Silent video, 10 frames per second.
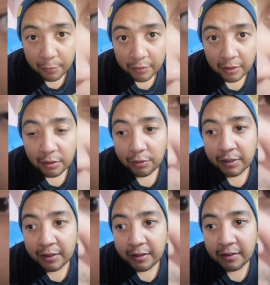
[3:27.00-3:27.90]
muchas
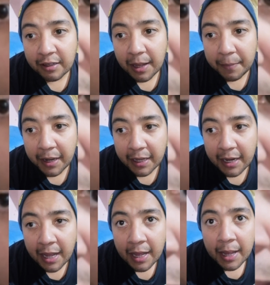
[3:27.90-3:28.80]
ausencias en
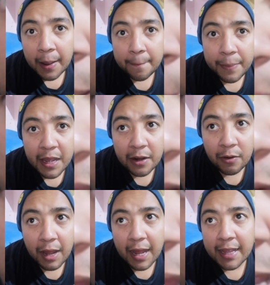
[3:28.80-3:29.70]
América,
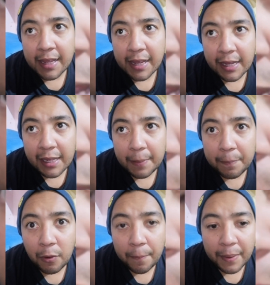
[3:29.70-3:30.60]
pero hay
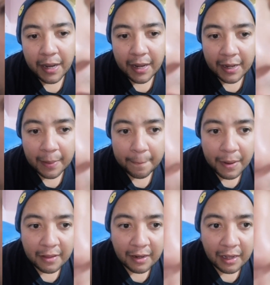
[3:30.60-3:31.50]
equipo para
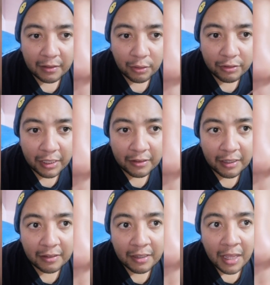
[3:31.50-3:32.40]
reemplazar las
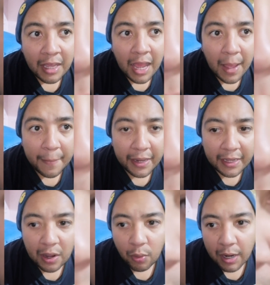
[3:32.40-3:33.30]
ausencias.
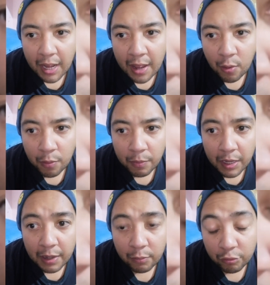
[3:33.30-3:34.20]
América juega
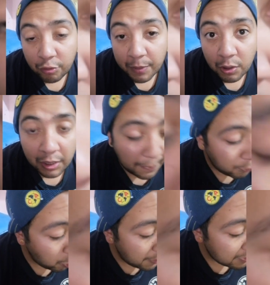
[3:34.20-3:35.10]
eh, mucho mejor que
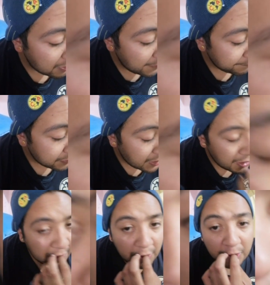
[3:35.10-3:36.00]
Pumas,
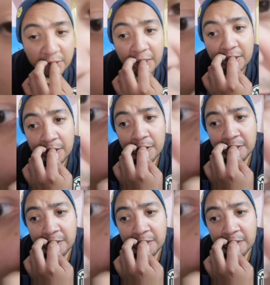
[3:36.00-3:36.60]
entonces